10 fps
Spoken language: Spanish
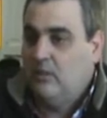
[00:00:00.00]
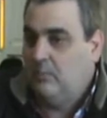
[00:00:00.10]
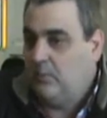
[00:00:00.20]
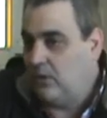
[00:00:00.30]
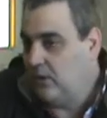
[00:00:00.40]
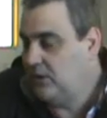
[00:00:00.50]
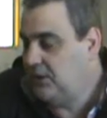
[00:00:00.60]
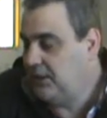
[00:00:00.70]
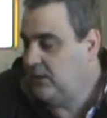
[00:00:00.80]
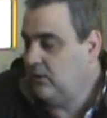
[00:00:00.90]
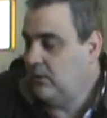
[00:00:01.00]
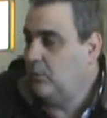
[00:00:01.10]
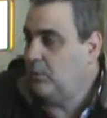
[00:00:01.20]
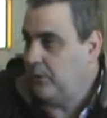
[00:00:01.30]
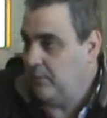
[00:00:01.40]
por los chicos
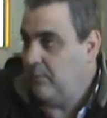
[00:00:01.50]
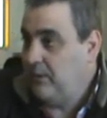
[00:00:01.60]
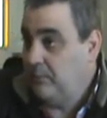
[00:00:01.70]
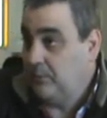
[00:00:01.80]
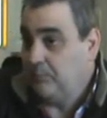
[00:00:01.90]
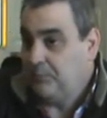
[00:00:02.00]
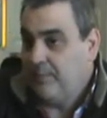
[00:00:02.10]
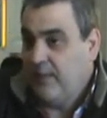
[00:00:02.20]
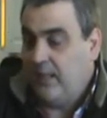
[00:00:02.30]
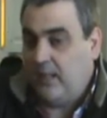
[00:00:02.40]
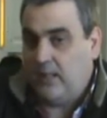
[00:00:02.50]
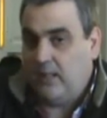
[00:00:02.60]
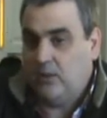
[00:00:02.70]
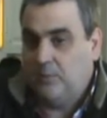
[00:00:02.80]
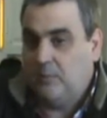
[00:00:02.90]
como por mí mismo en
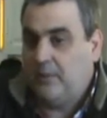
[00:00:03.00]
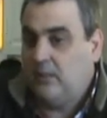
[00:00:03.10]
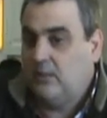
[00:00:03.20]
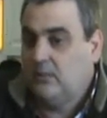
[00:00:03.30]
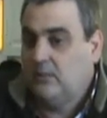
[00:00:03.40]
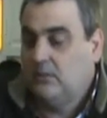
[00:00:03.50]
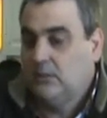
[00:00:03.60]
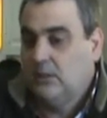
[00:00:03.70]
estos momentos